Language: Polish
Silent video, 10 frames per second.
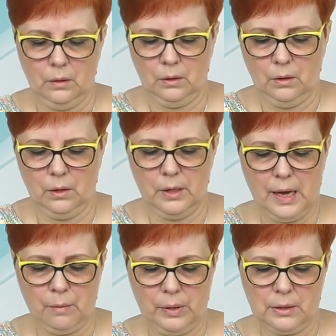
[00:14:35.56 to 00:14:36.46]
Y,
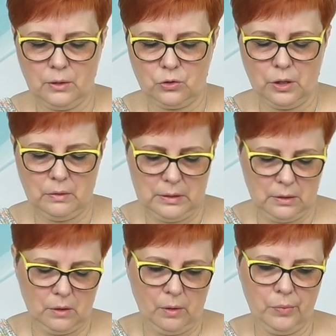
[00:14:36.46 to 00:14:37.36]
ja bardzo
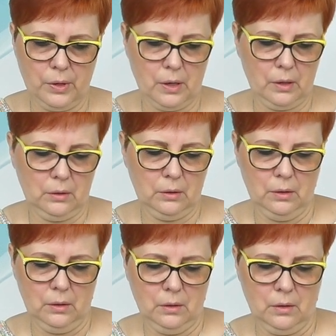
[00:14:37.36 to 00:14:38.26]
często robię
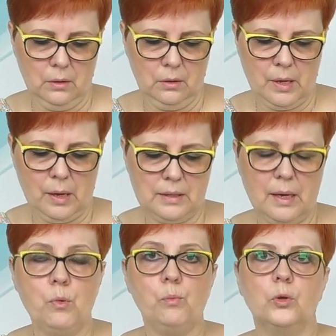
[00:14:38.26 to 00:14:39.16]
na
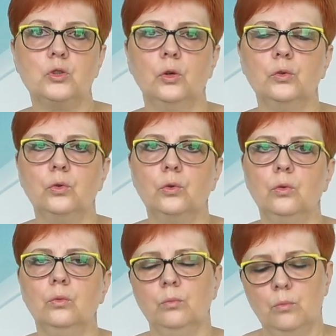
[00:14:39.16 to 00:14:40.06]
samym
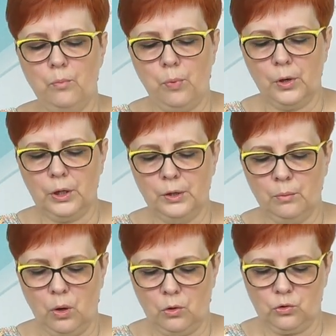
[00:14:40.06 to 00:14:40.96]
początku po
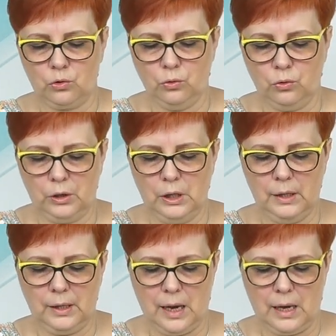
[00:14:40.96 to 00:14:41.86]
jednym oczku,
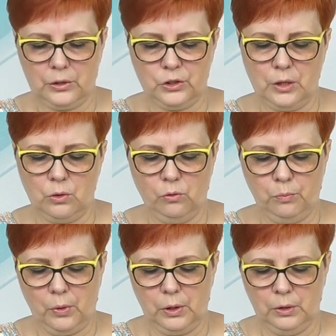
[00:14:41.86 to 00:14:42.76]
kilka rzędów
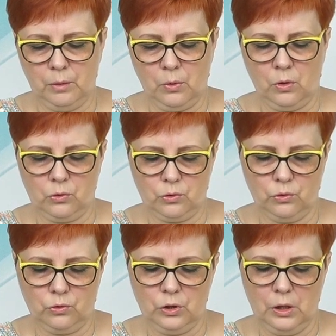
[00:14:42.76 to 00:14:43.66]
po jednym
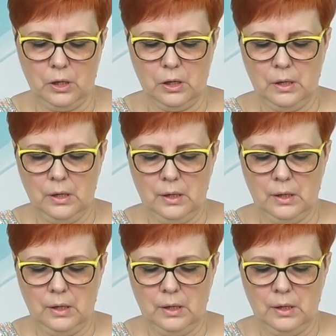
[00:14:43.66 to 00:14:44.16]
oczku, czyli